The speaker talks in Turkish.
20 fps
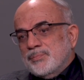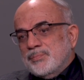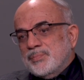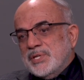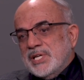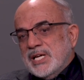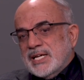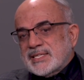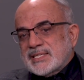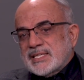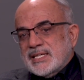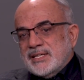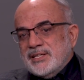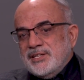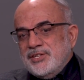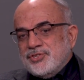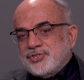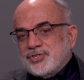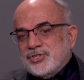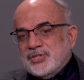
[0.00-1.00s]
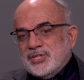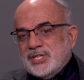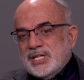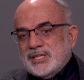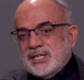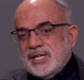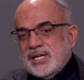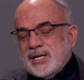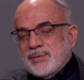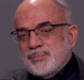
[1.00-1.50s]
Piyasa
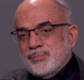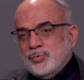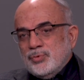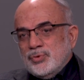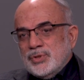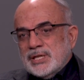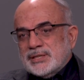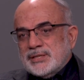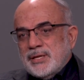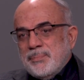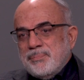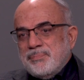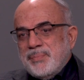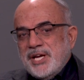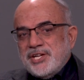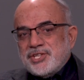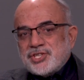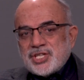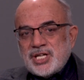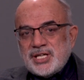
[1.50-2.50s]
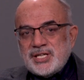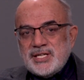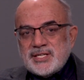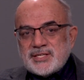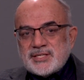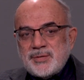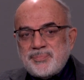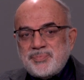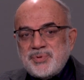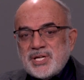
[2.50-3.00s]
içinde de bunlardan 5
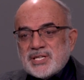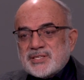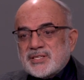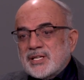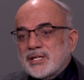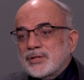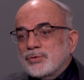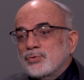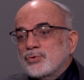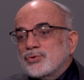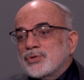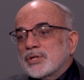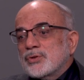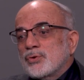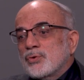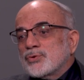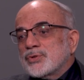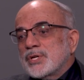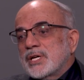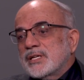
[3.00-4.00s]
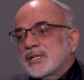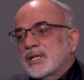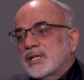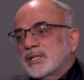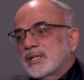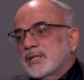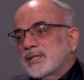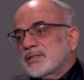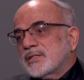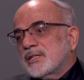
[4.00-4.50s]
tanesi piyasanın
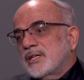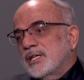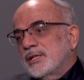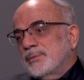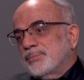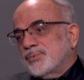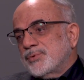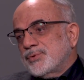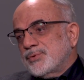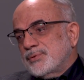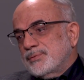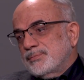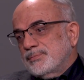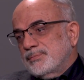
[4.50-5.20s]
%90'ına sahiptir.